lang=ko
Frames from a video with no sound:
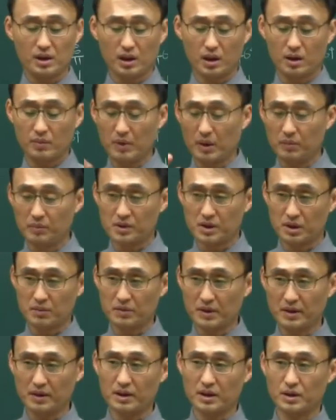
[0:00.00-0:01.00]
입법
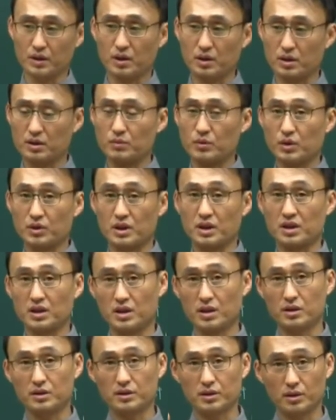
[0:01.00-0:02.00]
저부 안 따지고 금고징역
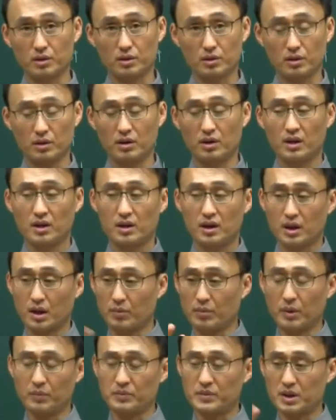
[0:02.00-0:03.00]
실형 선고.
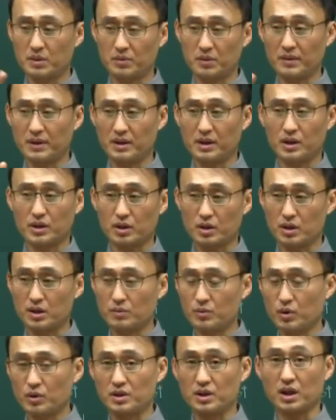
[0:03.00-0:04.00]
입법 저부 안 따지고
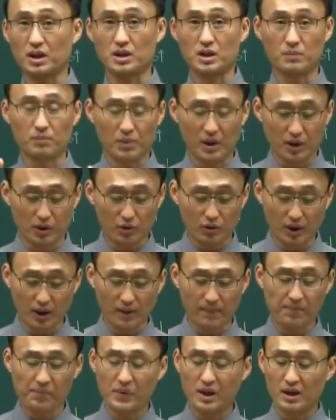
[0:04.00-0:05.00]
금고징역
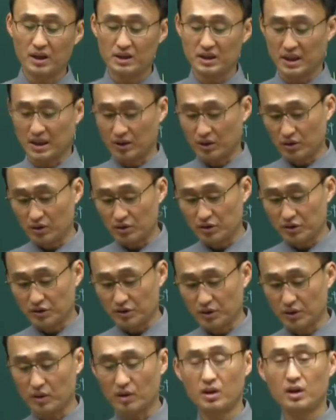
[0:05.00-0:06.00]
집행유예. 자격
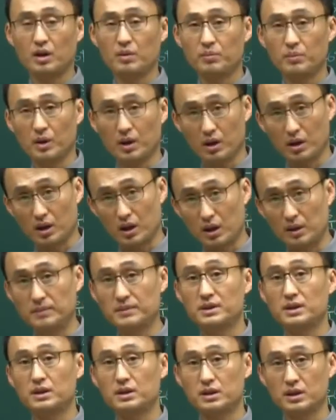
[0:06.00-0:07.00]
취소.
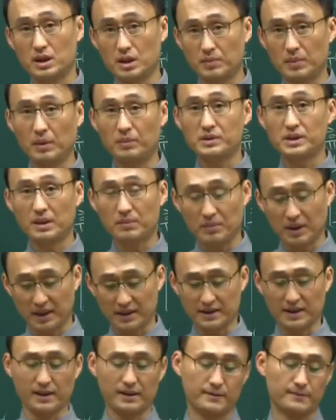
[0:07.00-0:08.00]
벌금. 입법 300
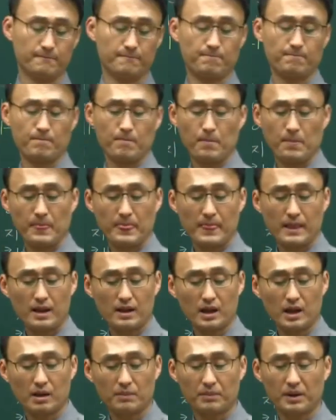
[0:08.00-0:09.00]
이상.
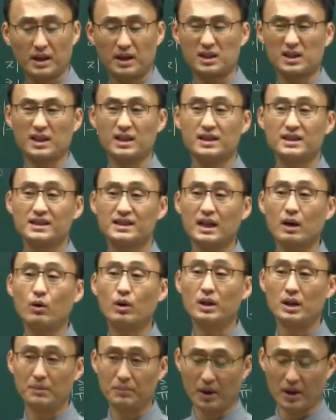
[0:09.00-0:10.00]
다음 페이지.
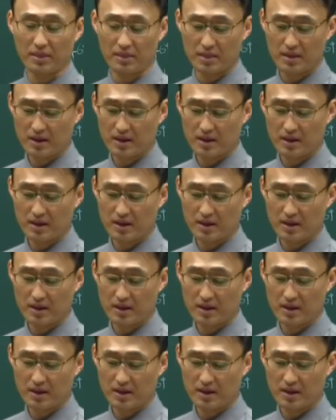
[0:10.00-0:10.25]
사원 임원.